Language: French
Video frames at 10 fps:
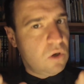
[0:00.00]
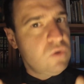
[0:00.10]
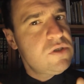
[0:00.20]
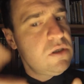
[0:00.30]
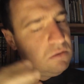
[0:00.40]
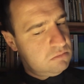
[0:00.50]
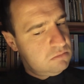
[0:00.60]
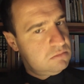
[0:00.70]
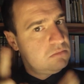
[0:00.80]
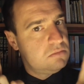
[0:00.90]
Là aussi.
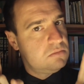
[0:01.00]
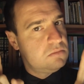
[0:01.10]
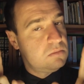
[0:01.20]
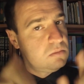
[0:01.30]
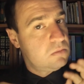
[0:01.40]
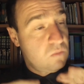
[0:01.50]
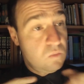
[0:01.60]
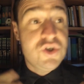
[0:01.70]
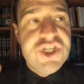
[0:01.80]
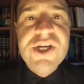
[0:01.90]

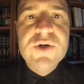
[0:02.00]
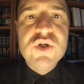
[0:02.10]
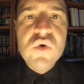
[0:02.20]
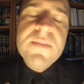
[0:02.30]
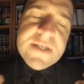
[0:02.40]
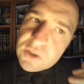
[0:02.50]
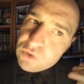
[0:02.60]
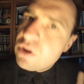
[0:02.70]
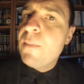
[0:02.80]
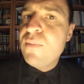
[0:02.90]
Moi j'ai jamais joué mais ça
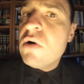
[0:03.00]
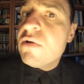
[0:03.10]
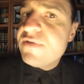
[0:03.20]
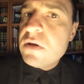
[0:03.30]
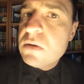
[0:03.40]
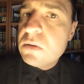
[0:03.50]
donne un peu envie.